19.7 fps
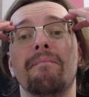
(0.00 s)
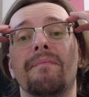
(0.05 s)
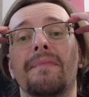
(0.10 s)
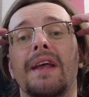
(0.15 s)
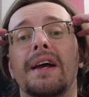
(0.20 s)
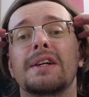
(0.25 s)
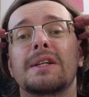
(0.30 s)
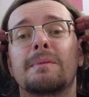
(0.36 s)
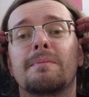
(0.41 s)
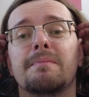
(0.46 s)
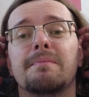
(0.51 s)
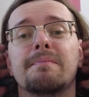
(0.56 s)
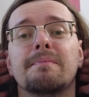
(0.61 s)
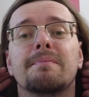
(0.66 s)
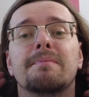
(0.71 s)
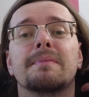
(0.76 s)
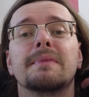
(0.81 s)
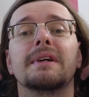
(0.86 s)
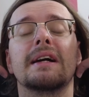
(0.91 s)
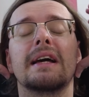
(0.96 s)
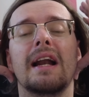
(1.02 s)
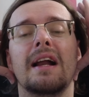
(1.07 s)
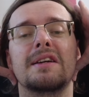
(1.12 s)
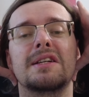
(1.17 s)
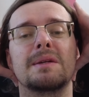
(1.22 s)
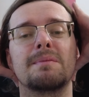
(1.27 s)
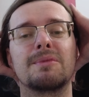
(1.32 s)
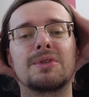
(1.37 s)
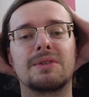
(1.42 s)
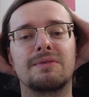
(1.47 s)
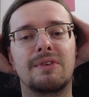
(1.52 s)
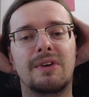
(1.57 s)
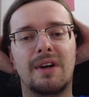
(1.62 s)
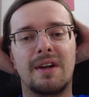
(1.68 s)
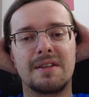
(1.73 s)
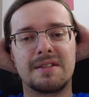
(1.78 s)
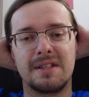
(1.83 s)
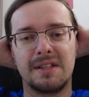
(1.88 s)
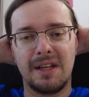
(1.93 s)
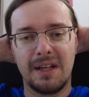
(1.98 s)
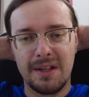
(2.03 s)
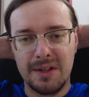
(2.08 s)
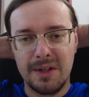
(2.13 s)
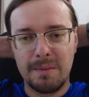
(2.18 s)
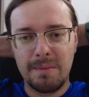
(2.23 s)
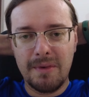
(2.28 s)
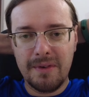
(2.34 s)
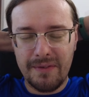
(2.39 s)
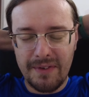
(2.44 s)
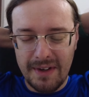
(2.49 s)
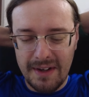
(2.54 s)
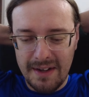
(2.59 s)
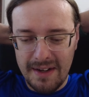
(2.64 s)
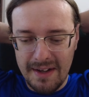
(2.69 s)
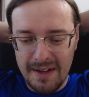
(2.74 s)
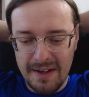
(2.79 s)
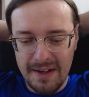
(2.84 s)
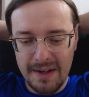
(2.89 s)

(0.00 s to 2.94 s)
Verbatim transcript: Także gracze muszą wykonać zadanie domowe,